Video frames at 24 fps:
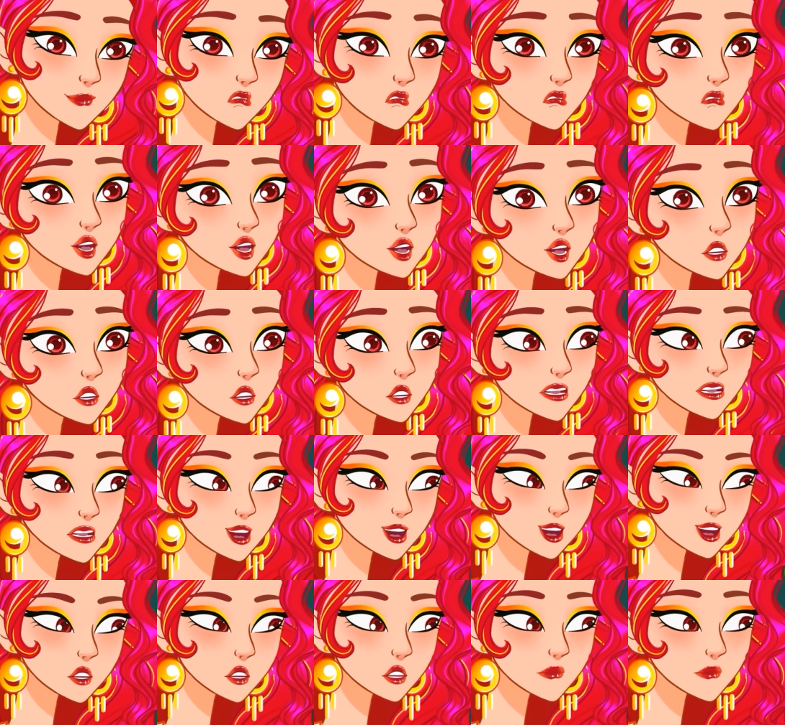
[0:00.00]
Bộ váy
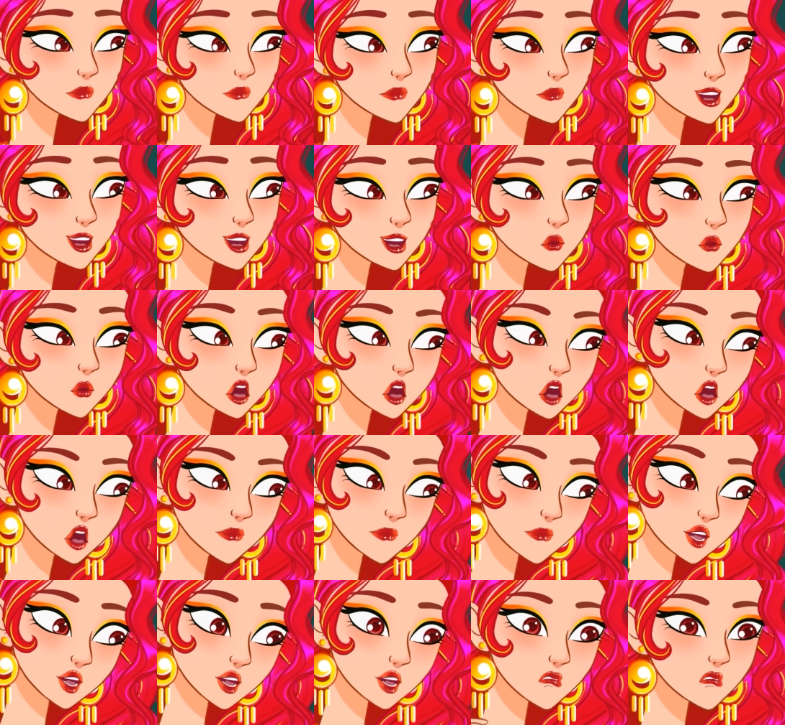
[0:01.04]
này,
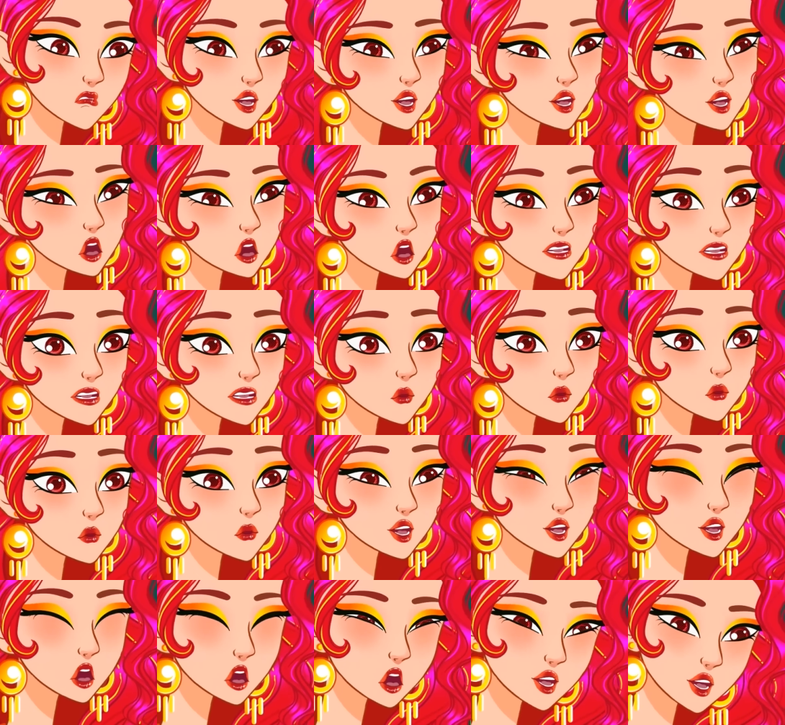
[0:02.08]
tôi muốn ai cũng mặc
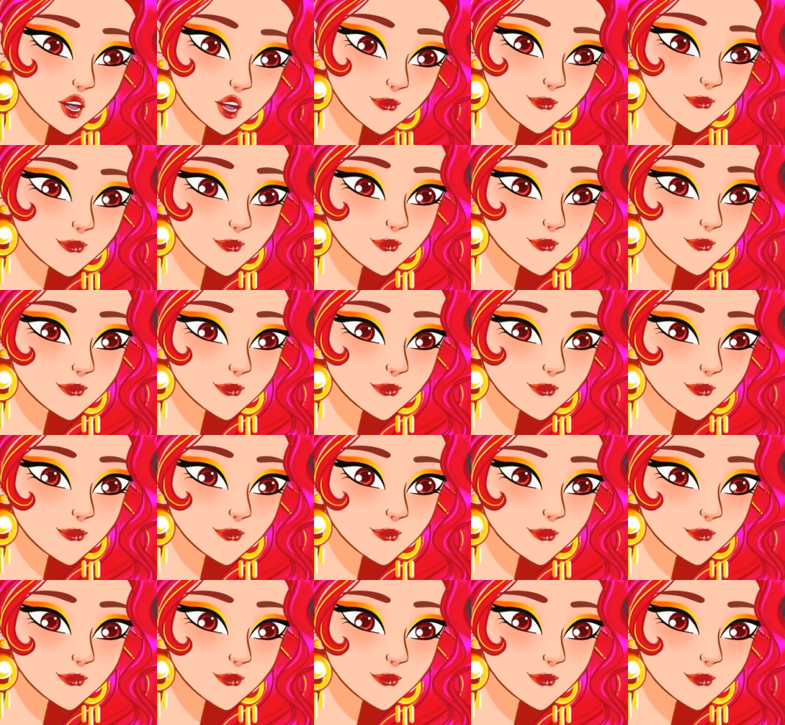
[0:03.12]
được nó.